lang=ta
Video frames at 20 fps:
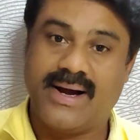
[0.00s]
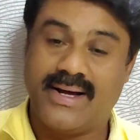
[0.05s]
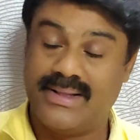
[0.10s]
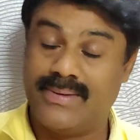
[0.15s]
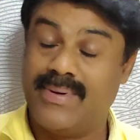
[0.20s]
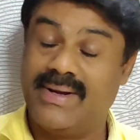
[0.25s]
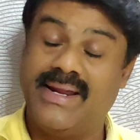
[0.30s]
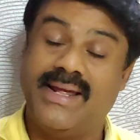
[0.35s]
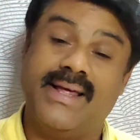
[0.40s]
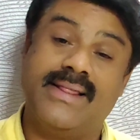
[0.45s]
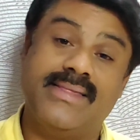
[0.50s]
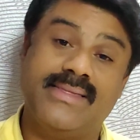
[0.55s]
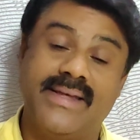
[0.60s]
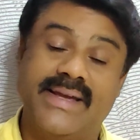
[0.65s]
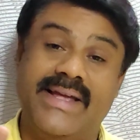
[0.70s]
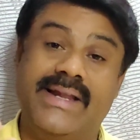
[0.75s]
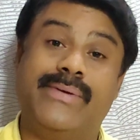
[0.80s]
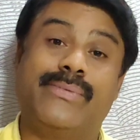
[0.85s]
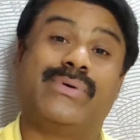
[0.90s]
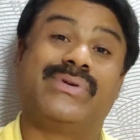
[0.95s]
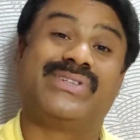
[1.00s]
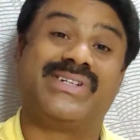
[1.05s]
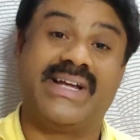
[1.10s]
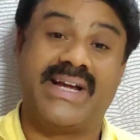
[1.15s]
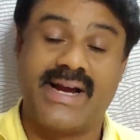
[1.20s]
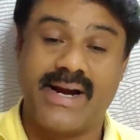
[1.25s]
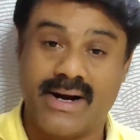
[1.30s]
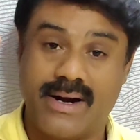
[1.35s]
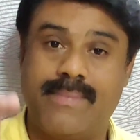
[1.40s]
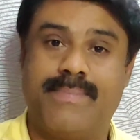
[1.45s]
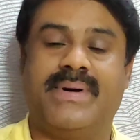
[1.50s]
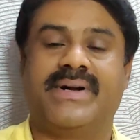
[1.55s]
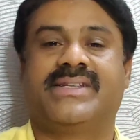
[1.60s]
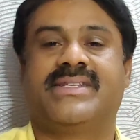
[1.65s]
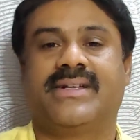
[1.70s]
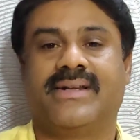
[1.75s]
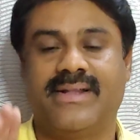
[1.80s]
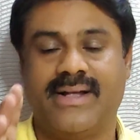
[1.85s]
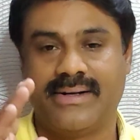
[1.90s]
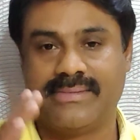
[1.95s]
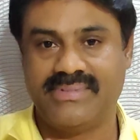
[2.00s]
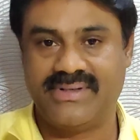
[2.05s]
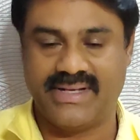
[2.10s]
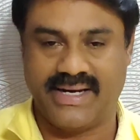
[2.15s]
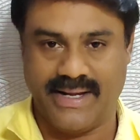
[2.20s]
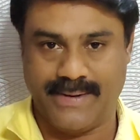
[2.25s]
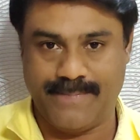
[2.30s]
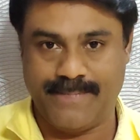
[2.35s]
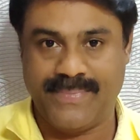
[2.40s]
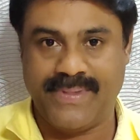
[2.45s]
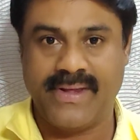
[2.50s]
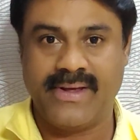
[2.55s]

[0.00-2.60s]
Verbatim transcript: அந்த மாதிரி எந்த யூனிவர்சிட்டி கீழே படிச்சிருந்தாலும் சரி